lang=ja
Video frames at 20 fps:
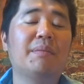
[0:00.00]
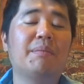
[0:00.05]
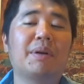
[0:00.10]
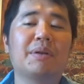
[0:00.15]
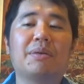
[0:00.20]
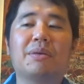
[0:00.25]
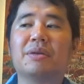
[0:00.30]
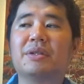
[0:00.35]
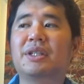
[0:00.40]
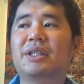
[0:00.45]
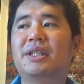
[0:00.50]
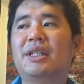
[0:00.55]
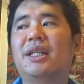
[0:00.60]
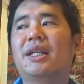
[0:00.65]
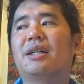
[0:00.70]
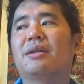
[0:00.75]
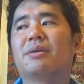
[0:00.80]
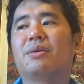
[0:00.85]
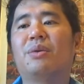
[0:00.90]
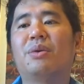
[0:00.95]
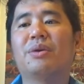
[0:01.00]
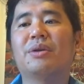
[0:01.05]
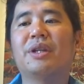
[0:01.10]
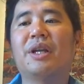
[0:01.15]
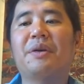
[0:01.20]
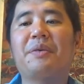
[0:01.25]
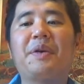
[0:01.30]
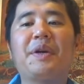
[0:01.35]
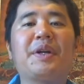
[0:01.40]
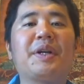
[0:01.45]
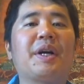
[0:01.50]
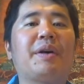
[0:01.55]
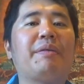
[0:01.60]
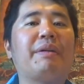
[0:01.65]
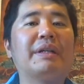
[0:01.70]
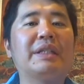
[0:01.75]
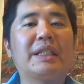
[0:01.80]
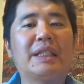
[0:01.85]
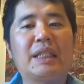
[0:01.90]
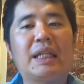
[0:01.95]
まあ、当然ねあのゴールデンウィークに合
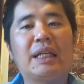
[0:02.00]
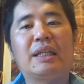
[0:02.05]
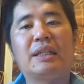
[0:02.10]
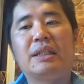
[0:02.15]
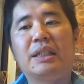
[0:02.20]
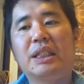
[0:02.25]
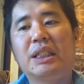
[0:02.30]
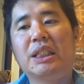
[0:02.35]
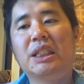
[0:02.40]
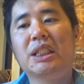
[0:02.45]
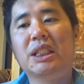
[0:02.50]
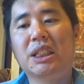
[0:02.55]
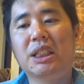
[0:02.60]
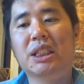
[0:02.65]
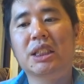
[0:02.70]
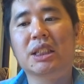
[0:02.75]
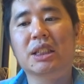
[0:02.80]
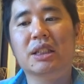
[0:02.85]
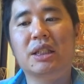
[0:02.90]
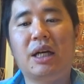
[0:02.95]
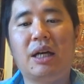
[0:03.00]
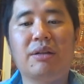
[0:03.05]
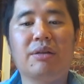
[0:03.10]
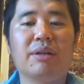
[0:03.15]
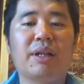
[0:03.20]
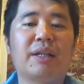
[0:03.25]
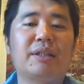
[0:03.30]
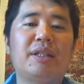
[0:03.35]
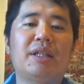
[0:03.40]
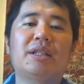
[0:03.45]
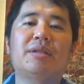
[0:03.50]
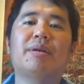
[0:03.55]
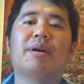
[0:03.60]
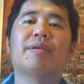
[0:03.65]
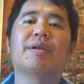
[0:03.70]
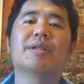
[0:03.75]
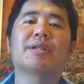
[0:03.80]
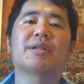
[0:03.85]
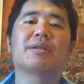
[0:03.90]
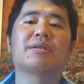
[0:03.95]
わせたクルーズ、あと夏休みに
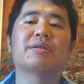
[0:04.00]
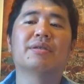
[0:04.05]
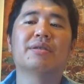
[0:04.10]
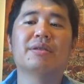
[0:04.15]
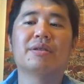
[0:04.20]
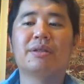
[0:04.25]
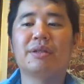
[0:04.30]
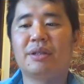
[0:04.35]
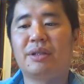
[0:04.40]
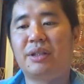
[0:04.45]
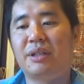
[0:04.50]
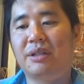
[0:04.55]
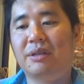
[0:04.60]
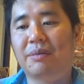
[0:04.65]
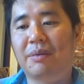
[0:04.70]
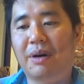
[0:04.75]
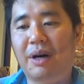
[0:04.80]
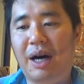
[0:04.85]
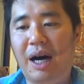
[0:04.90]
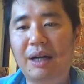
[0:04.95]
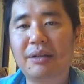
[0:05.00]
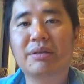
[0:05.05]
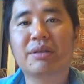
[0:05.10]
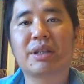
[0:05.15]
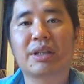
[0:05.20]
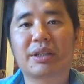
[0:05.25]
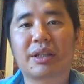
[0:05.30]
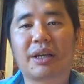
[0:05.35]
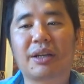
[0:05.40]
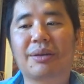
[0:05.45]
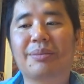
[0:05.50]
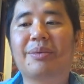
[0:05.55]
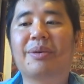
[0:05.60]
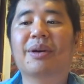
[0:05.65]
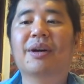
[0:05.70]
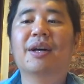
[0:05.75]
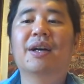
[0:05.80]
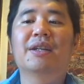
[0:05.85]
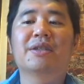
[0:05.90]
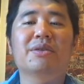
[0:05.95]
合わせたクルーズっていうのもあるんですけど
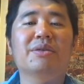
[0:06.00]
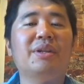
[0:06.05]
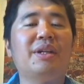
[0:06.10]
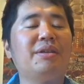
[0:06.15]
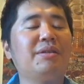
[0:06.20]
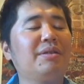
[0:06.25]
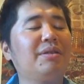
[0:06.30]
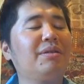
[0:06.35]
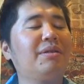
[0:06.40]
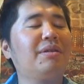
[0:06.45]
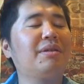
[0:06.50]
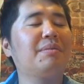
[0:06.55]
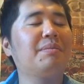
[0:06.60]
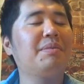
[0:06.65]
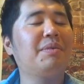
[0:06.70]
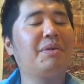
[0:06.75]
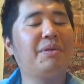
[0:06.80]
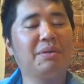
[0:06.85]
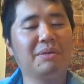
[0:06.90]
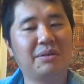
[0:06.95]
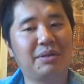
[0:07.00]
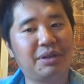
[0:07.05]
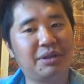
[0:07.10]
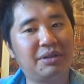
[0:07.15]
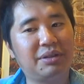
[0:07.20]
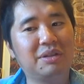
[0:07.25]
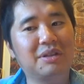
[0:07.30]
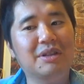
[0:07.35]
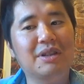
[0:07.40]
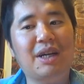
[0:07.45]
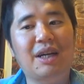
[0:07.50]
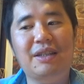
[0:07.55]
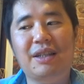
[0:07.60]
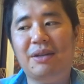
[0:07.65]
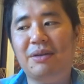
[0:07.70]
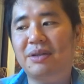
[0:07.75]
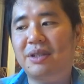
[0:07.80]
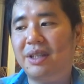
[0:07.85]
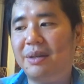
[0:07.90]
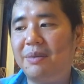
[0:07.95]
も、そうなるともう本当にクルーズ会社
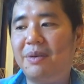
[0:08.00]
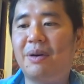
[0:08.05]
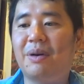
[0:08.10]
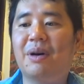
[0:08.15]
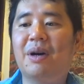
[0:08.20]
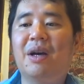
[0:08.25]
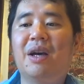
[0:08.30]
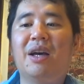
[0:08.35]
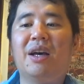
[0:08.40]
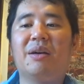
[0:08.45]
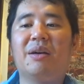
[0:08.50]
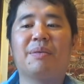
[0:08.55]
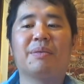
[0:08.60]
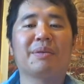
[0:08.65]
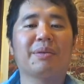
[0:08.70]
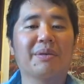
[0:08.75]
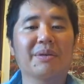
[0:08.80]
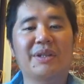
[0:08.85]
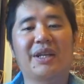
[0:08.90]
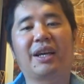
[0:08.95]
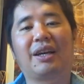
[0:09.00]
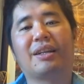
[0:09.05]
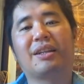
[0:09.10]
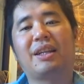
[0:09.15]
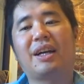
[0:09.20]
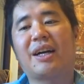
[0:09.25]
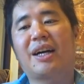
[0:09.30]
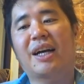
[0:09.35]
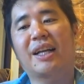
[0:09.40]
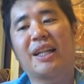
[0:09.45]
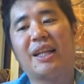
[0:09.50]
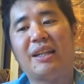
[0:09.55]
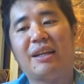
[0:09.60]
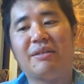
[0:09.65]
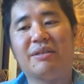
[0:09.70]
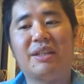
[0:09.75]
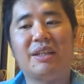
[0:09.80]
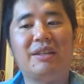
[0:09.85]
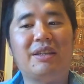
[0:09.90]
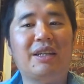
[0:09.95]
としても当然高い値段
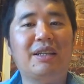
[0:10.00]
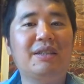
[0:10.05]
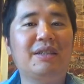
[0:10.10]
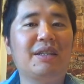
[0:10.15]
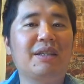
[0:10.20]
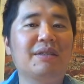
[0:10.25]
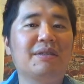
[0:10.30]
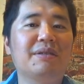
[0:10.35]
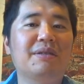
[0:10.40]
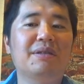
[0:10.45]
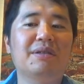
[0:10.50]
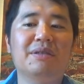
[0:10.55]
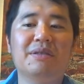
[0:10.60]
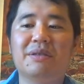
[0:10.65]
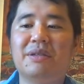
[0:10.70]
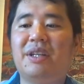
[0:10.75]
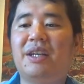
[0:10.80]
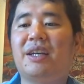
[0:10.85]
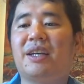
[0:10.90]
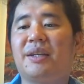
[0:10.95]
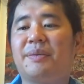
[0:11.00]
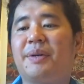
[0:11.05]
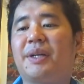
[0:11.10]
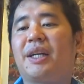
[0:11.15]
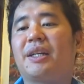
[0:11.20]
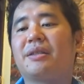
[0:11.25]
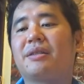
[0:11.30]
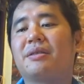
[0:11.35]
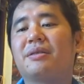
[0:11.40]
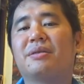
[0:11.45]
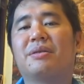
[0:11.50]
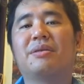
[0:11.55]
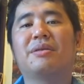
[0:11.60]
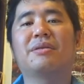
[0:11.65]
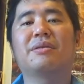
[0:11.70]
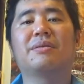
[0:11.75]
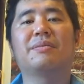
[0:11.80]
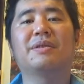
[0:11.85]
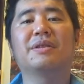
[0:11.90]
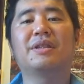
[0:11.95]
を設定してくるので、まあ、安く乗ろ
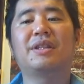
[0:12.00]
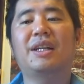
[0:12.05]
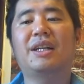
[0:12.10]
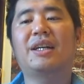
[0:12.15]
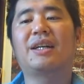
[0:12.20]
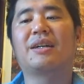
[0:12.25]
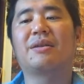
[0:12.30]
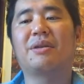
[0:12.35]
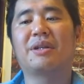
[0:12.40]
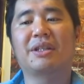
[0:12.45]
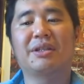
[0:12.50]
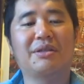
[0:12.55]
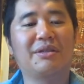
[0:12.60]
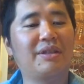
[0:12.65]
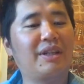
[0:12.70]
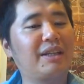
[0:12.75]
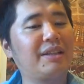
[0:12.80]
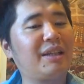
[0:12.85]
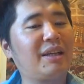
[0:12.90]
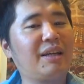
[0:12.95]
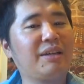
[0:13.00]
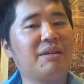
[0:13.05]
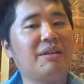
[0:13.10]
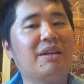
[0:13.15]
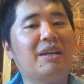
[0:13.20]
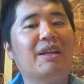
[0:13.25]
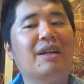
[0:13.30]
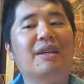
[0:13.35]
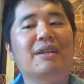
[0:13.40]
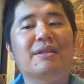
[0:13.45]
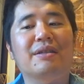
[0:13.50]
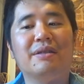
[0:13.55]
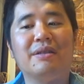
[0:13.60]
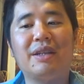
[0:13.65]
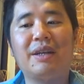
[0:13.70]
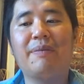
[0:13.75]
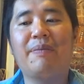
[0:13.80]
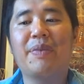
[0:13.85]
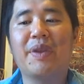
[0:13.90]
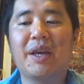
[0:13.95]
うと思ったらこうやってずらさないといけないですよ
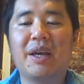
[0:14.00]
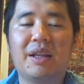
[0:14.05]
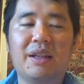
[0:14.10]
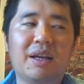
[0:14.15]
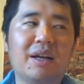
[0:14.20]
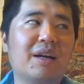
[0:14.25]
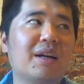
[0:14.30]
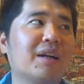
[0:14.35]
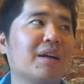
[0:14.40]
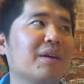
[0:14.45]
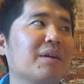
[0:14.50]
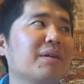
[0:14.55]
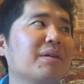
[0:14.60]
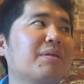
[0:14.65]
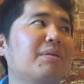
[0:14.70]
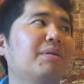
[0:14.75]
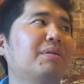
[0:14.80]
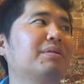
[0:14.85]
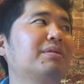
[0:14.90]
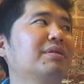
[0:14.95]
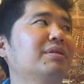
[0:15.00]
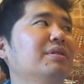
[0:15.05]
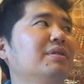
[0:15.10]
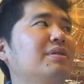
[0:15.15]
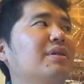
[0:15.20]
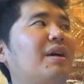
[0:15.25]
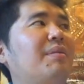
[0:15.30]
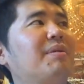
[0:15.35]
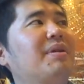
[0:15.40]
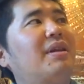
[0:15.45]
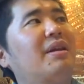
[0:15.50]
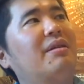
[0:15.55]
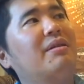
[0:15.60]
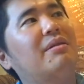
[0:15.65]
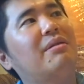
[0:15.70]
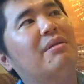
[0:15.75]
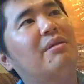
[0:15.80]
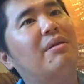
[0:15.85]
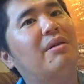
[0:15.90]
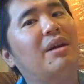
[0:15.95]
ね。だからこうクルーズとか見てる
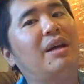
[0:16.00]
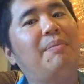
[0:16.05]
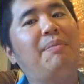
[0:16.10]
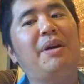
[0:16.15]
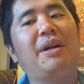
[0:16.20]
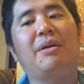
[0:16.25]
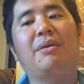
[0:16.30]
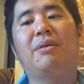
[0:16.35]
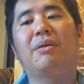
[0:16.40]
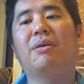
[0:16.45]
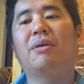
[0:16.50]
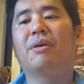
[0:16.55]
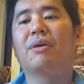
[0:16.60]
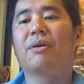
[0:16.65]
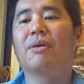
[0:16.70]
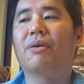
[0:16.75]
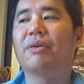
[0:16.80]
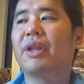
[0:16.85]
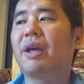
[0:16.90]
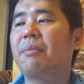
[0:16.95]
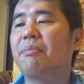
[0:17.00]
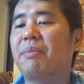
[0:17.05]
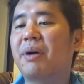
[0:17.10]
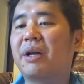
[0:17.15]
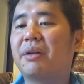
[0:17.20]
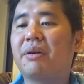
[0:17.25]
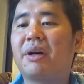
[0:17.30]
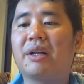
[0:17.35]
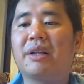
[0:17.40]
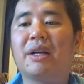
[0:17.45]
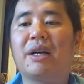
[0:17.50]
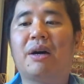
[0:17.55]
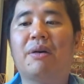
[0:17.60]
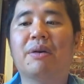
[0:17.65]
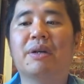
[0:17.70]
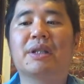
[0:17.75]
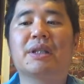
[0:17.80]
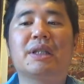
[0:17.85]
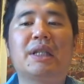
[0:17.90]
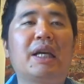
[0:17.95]
とやっぱりこうご年配の方が
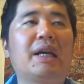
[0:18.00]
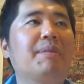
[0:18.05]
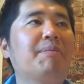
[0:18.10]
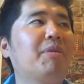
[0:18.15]
多いですね。